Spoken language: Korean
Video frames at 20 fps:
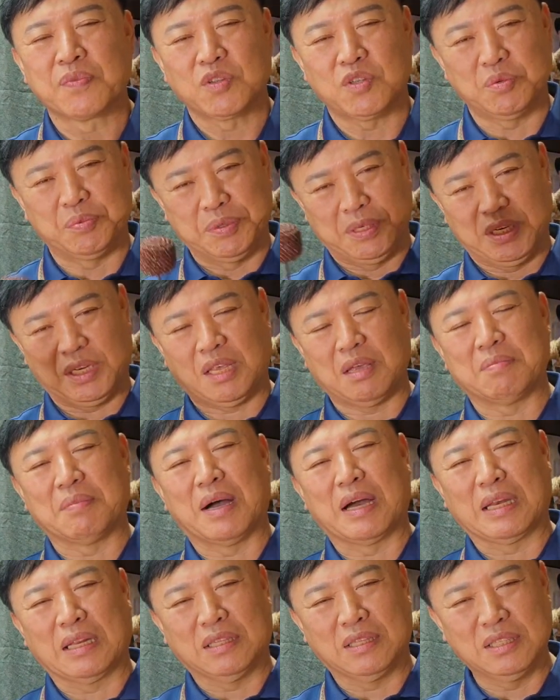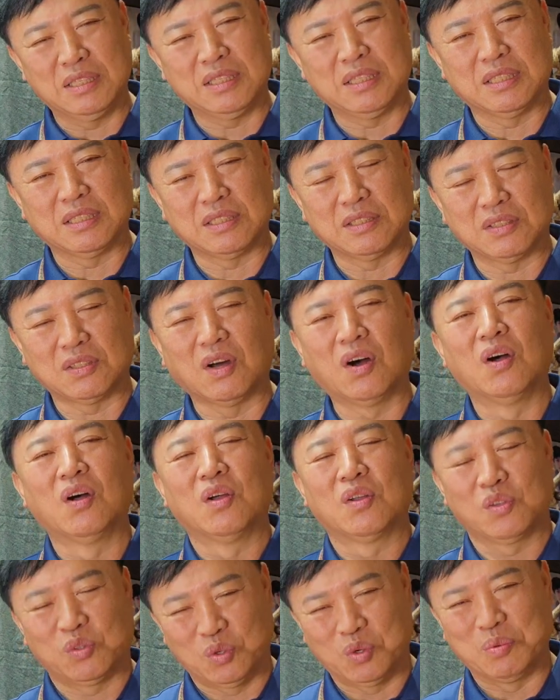좀 이렇게 많이 드시는 것도
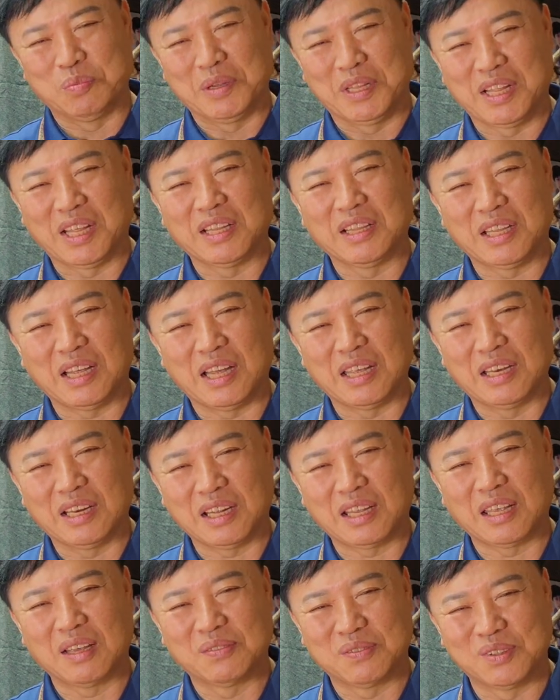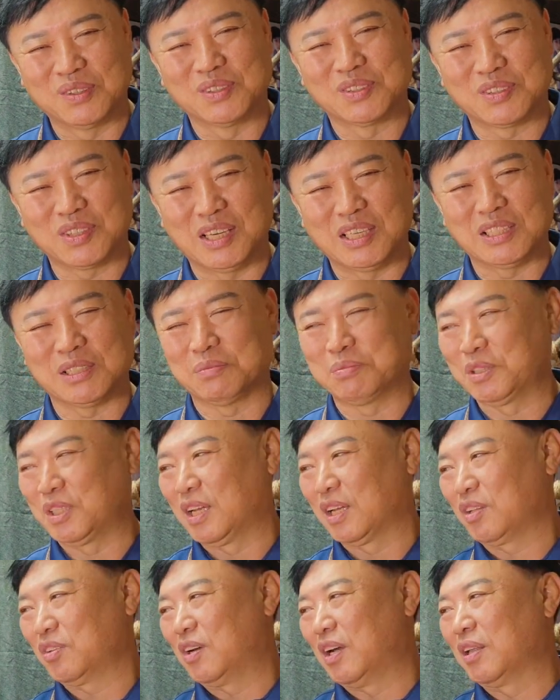도움이 된다 이렇게 볼 수가
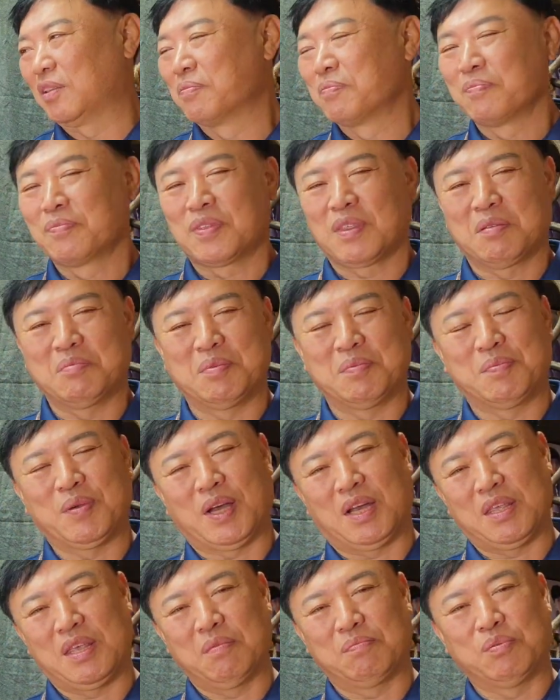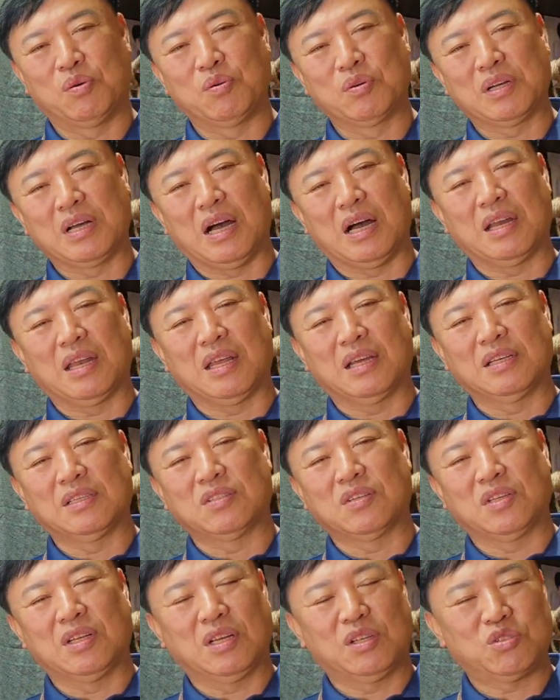있습니다. 또한 이 봄가을에
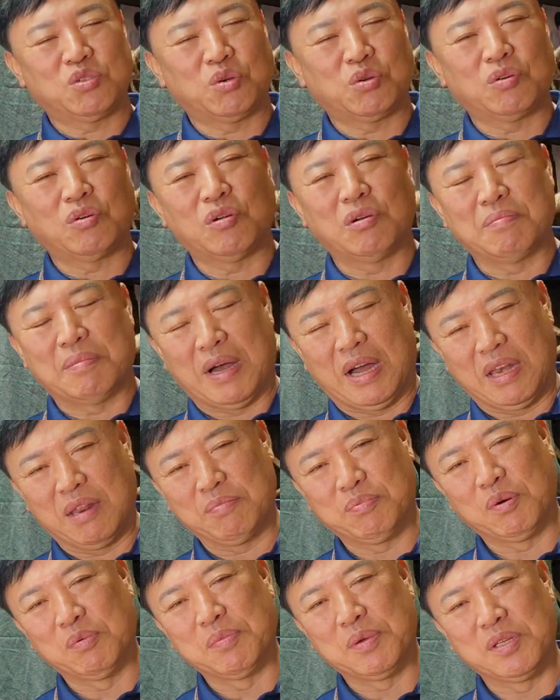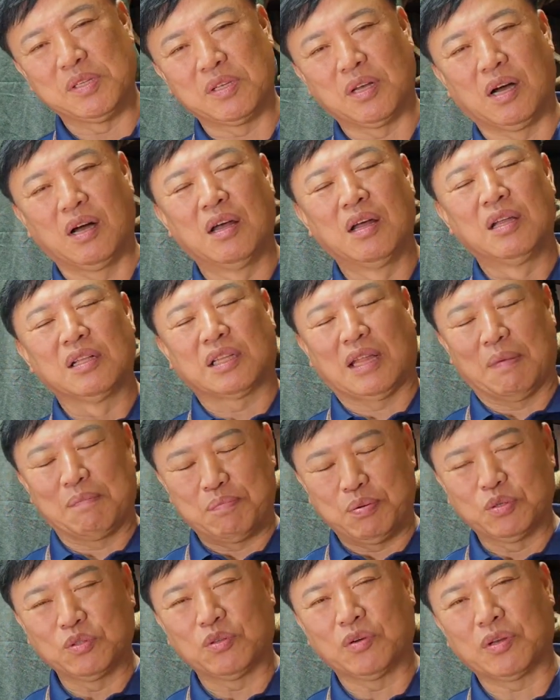그죠 이렇게 초록을 많이 보면서
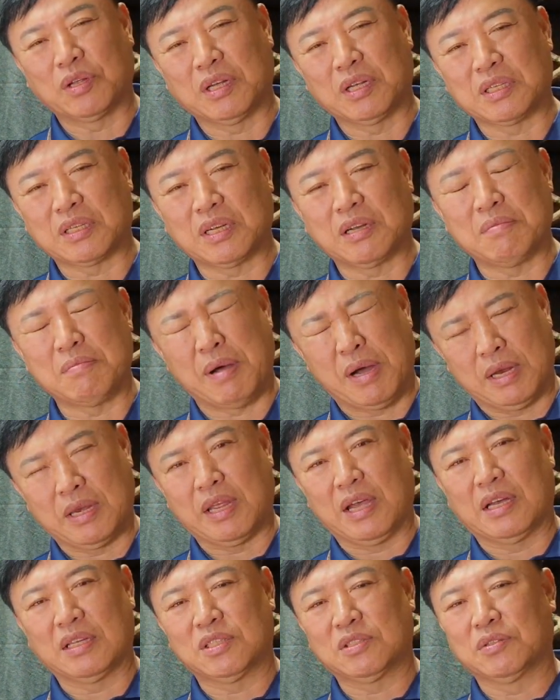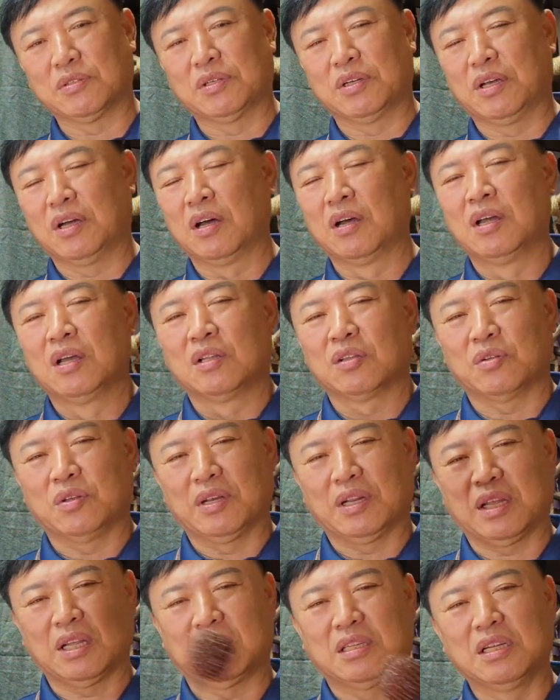단풍놀이 같은 거 많이 하시고요. 또
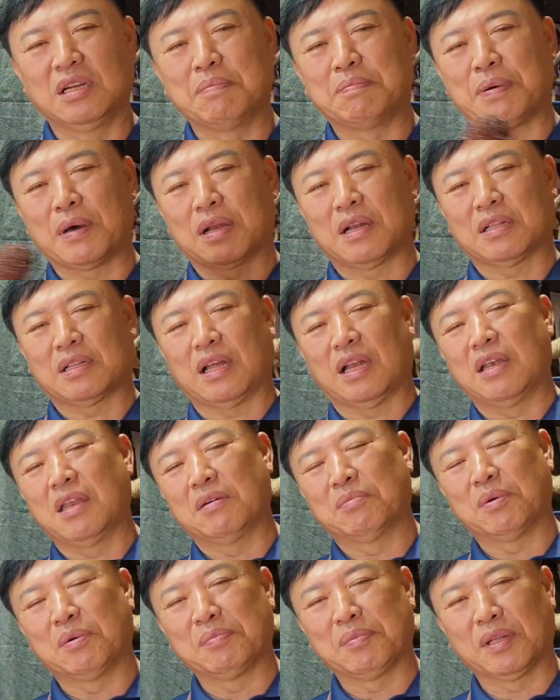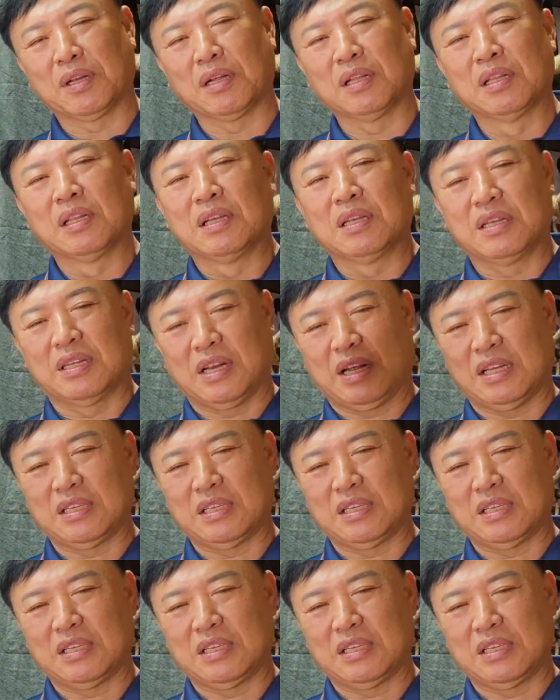이렇게 들판을 달려 보면은 여러